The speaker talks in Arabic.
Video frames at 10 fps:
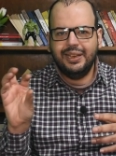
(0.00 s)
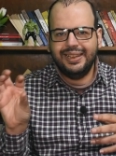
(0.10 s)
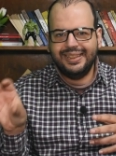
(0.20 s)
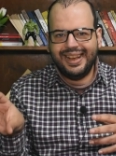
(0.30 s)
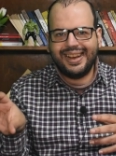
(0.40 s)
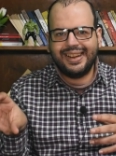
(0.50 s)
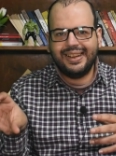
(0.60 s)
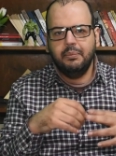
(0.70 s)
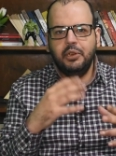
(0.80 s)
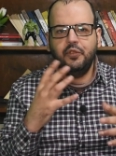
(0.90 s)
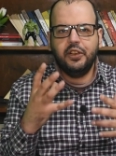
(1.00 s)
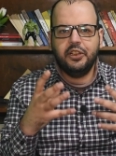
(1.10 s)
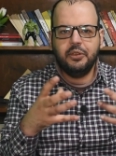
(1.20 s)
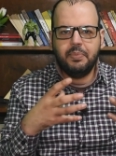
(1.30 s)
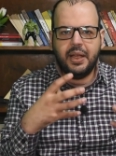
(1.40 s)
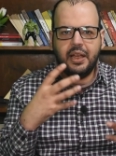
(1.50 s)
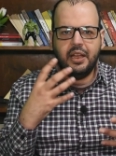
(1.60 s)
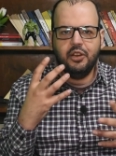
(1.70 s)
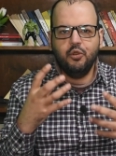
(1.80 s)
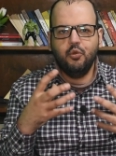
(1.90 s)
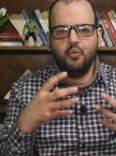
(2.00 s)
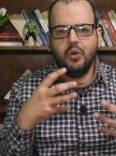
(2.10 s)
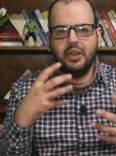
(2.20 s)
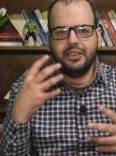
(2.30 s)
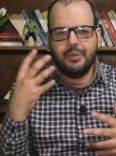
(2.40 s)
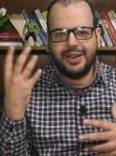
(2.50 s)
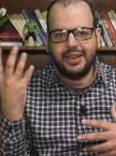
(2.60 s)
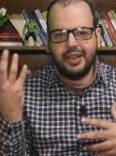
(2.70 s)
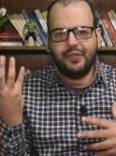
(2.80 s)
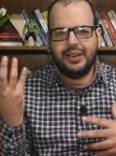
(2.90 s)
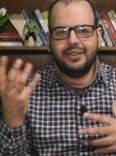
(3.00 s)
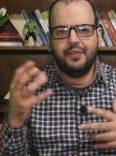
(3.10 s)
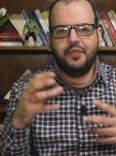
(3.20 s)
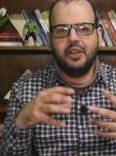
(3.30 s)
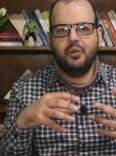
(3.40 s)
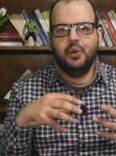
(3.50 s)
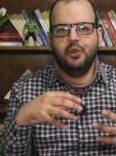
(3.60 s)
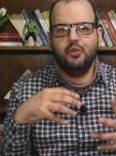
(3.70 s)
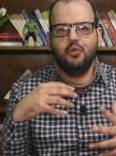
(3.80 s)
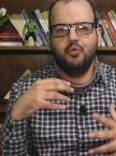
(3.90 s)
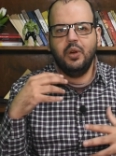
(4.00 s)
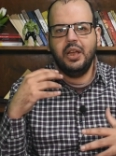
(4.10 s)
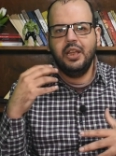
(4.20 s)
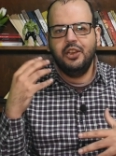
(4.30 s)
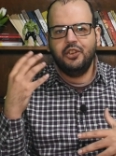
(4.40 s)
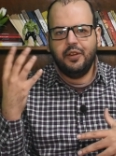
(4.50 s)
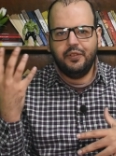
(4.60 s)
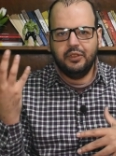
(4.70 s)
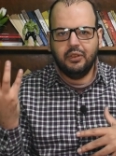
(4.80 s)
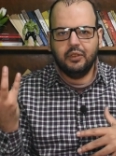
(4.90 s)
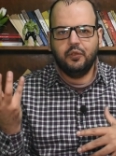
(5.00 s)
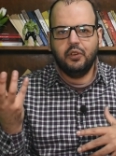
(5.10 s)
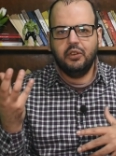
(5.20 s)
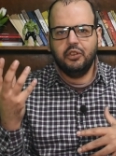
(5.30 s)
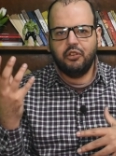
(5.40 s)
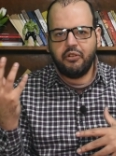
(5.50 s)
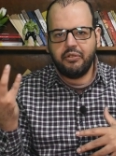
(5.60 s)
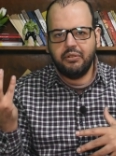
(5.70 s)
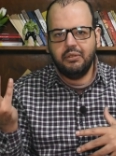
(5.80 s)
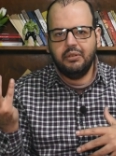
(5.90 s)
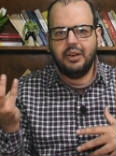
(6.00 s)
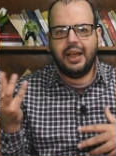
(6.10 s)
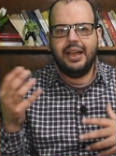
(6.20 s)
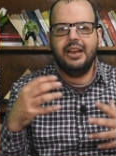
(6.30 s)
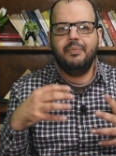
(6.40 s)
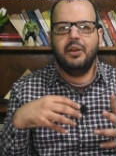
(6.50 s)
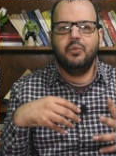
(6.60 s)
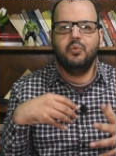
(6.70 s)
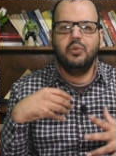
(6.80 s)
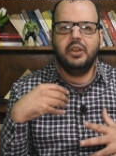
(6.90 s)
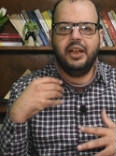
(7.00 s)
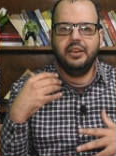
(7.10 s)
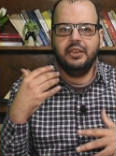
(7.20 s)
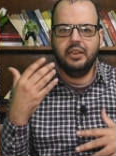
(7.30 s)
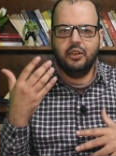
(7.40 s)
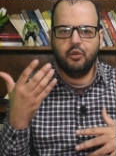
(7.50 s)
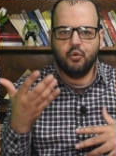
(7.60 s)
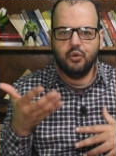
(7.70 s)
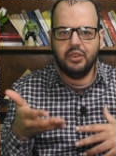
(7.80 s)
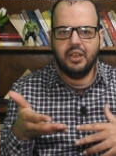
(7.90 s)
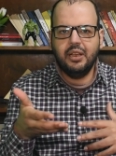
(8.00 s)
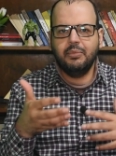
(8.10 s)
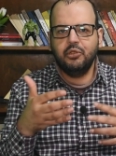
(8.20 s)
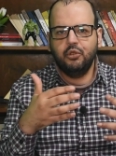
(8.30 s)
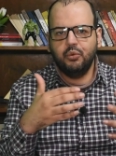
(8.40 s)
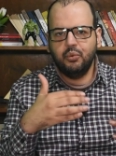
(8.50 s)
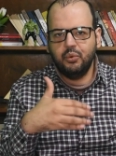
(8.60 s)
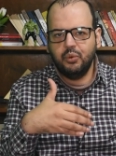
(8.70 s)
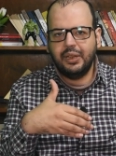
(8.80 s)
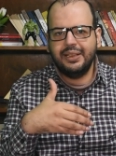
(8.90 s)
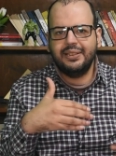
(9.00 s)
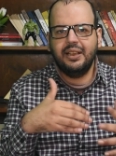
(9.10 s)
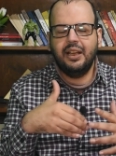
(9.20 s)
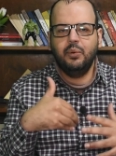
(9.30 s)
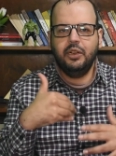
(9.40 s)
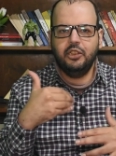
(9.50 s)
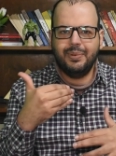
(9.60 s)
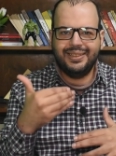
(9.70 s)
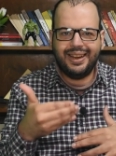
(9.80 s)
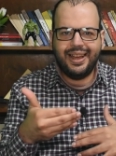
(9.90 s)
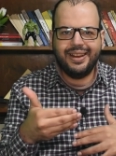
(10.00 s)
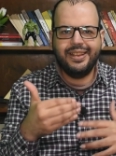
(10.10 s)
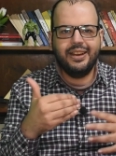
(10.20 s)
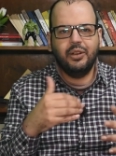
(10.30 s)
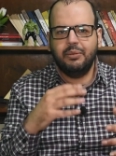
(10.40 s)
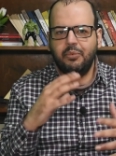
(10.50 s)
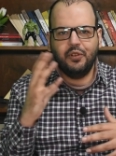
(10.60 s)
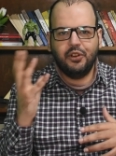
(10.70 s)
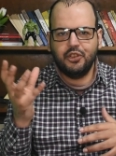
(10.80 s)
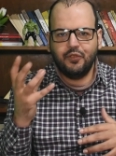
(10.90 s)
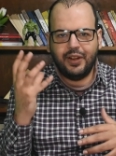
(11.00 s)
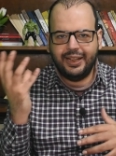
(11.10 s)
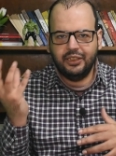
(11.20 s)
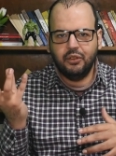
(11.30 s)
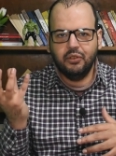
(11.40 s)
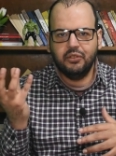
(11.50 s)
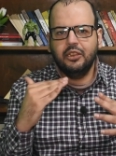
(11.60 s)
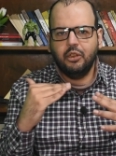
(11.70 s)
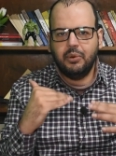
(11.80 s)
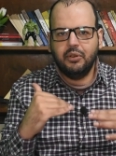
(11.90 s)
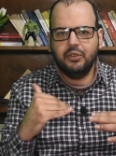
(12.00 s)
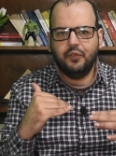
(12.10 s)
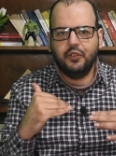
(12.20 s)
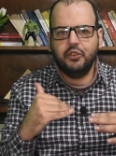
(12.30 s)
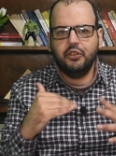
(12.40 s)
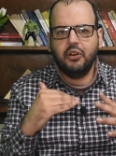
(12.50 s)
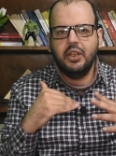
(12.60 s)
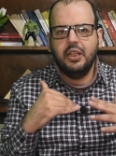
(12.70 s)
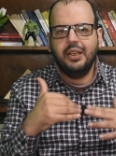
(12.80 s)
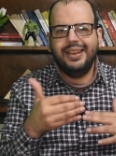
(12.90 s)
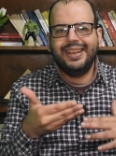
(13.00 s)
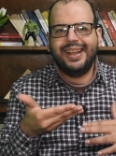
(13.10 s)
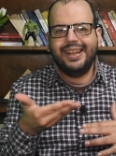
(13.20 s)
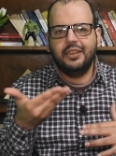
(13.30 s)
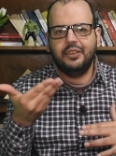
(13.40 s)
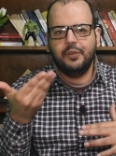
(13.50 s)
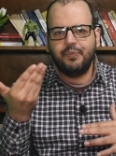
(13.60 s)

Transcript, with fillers: الدخل مش فكرة بقى ان هو يتبنى فلسفة وان هو شايف ان الاطفال شر للعالم او يعني الكون ده مصيره كذا او الاحتباس الحراري يعني ما بيفكرش في الحاجات دي خالص الطبقات الفقيرة هي كانت